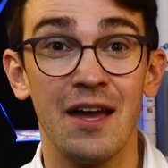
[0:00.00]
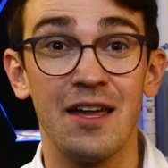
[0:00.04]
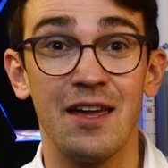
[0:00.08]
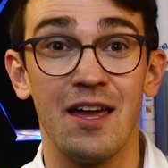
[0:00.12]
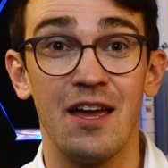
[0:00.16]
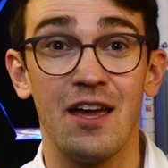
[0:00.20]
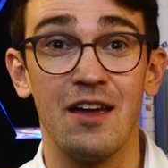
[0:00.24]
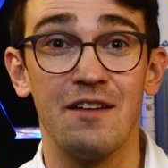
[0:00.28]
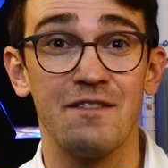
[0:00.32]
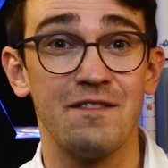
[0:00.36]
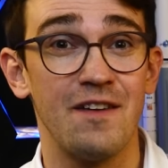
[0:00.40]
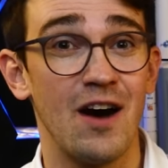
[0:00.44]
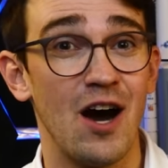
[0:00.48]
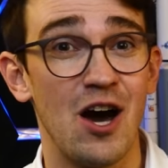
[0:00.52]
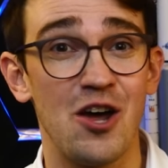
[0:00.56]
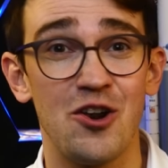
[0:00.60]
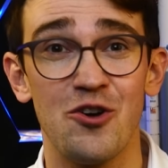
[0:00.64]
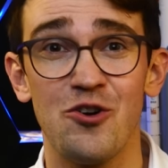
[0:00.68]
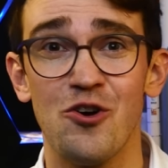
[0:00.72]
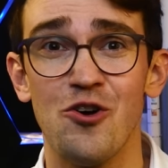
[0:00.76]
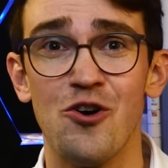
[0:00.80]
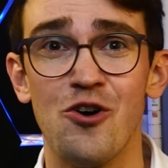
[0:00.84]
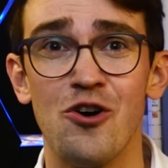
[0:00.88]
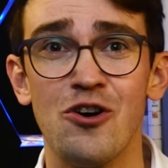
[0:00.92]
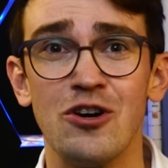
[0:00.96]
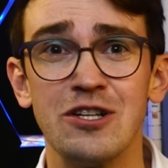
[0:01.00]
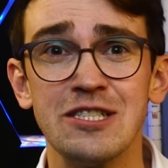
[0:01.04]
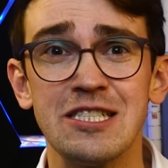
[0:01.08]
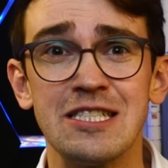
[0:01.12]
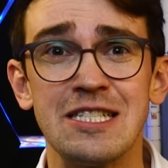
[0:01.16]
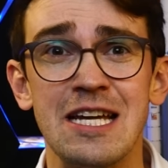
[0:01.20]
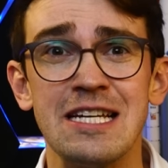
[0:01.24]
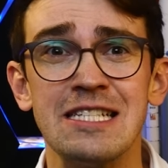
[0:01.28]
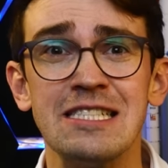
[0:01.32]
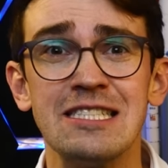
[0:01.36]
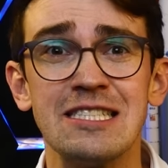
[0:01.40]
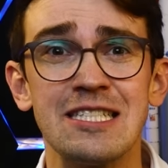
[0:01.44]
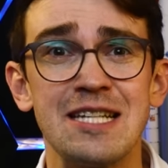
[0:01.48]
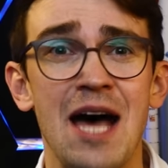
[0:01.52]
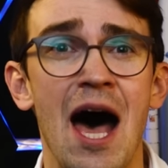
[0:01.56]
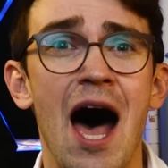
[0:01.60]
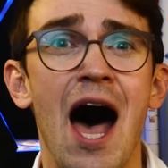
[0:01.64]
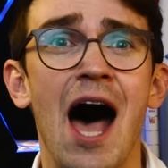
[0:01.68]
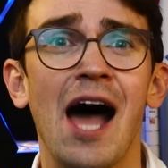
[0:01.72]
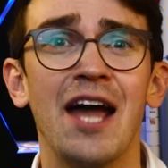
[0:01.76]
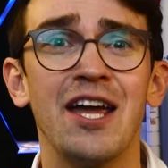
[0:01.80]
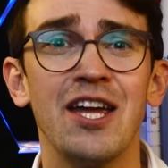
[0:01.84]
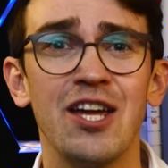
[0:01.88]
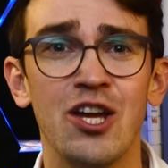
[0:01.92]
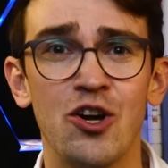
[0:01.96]
Che farò
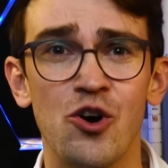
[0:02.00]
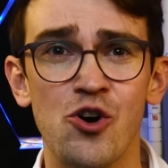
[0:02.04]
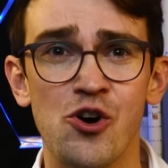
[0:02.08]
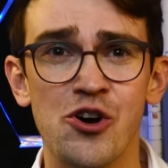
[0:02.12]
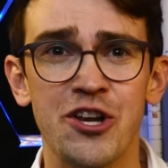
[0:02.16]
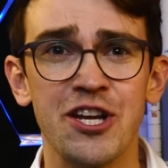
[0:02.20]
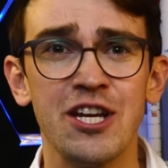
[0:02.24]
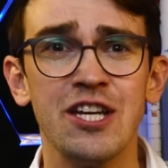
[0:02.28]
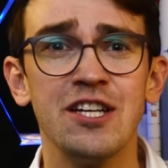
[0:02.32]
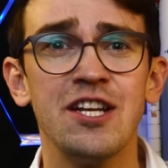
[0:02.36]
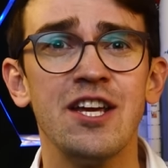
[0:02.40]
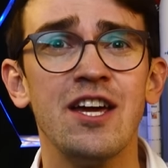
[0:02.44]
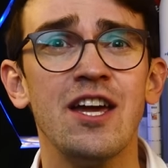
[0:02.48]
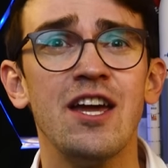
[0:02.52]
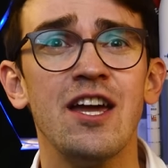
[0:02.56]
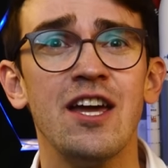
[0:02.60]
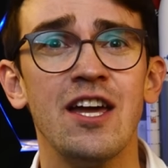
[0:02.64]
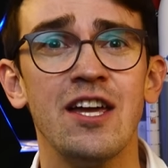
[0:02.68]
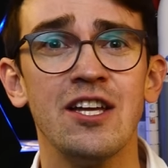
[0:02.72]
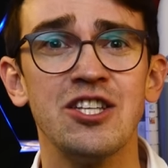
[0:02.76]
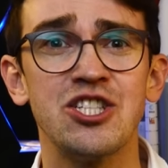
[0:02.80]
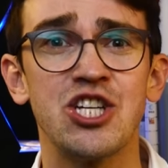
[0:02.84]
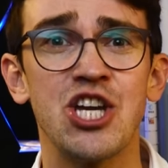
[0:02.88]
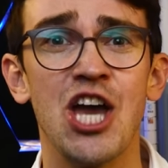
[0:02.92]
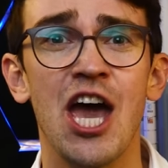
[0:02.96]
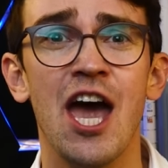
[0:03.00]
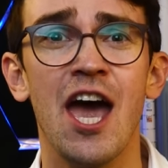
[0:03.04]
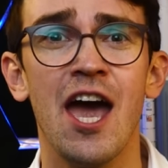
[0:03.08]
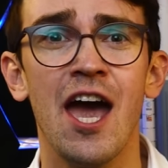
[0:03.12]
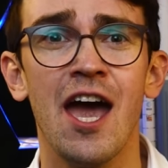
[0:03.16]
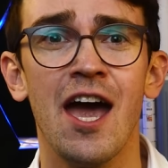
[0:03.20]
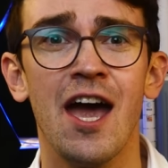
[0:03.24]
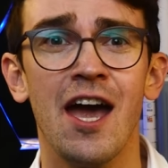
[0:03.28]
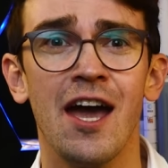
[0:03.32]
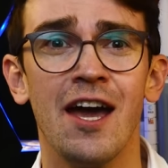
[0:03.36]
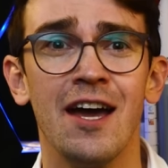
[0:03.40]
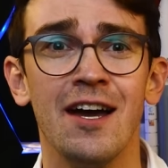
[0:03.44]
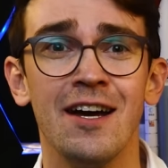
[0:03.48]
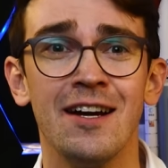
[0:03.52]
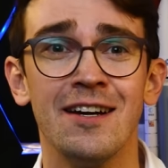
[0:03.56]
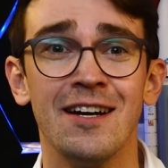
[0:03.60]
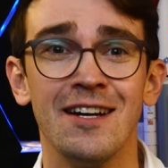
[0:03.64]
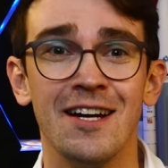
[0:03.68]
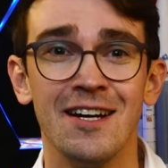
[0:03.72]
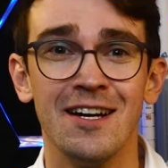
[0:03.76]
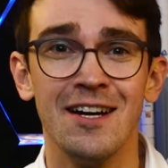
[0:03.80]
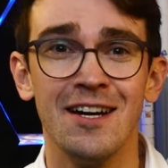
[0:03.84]
senza Ioridice.